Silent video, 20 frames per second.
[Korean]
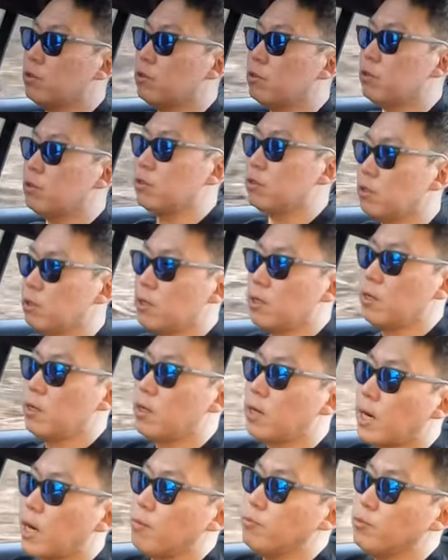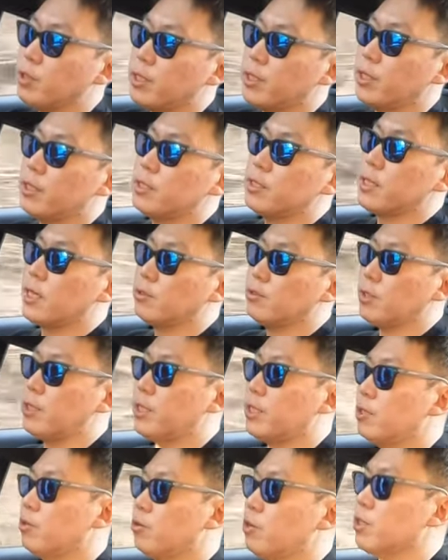그 감쇄되는,
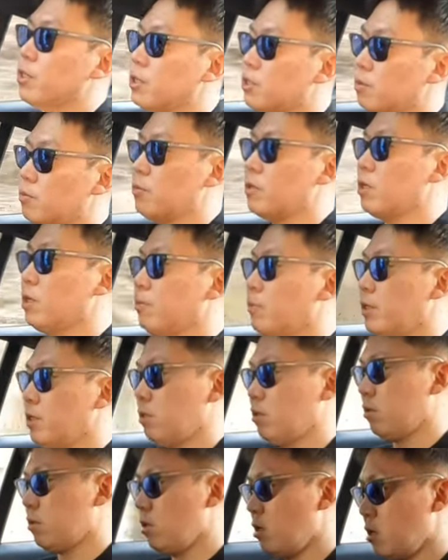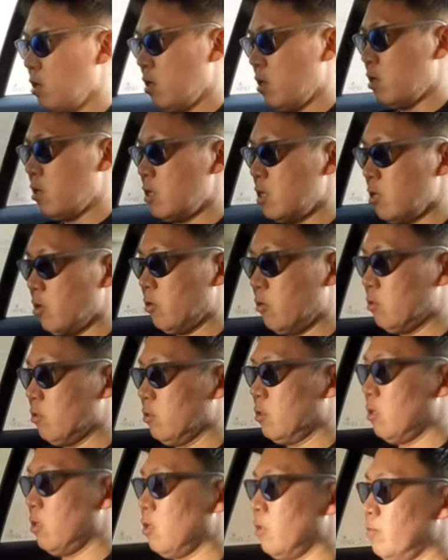상쇄되는 건 있겠습니다만, 이열
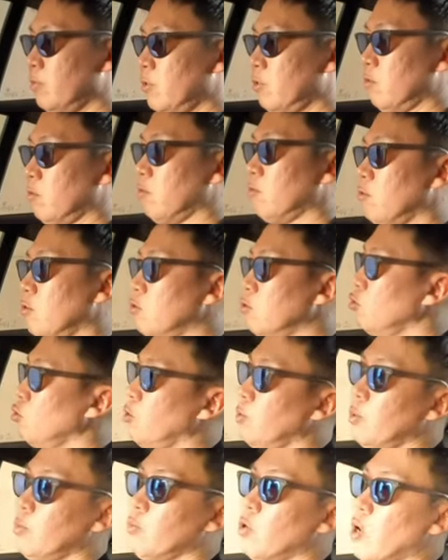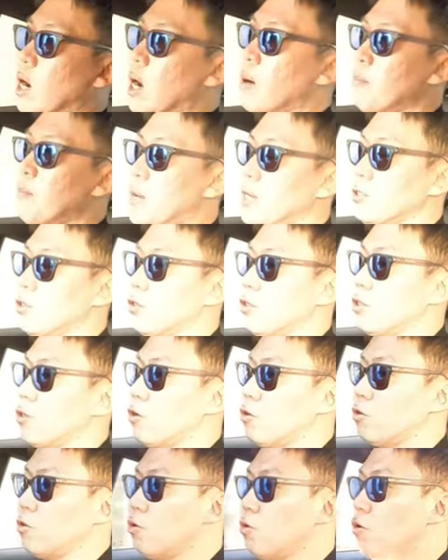승차감은 이 정도면 뭐 앞에서
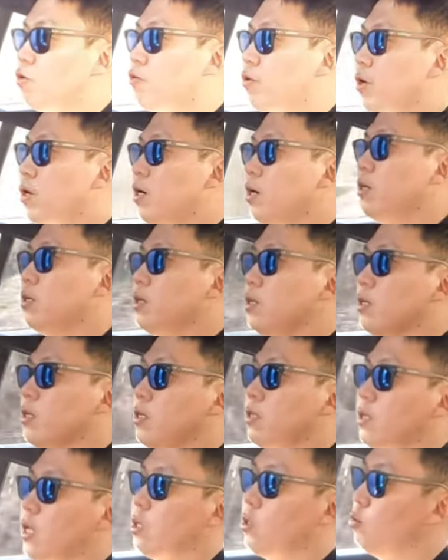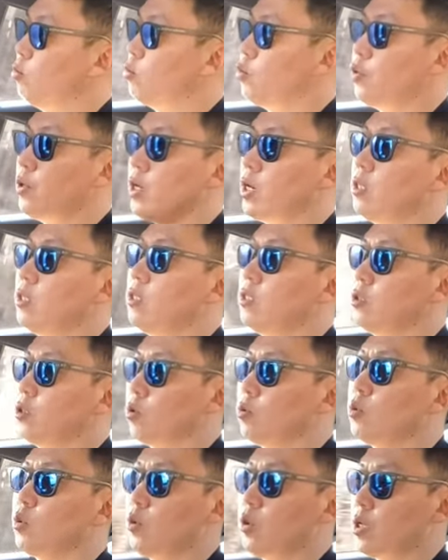느꼈던 것과 대동소이한
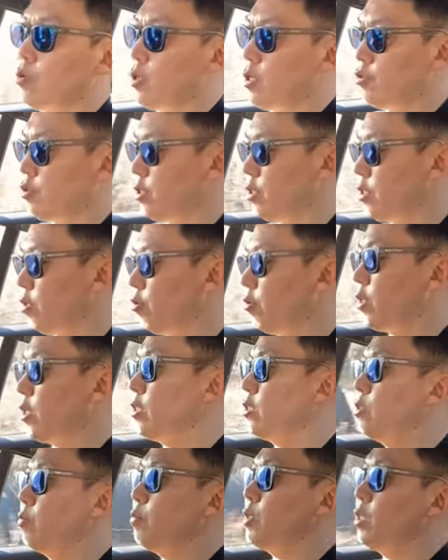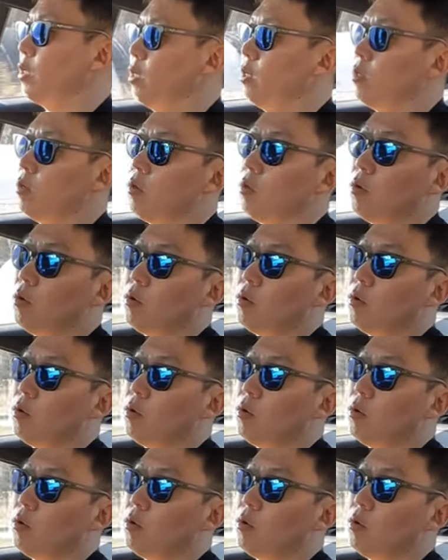정도라고 할 수 있을 것 같습니다.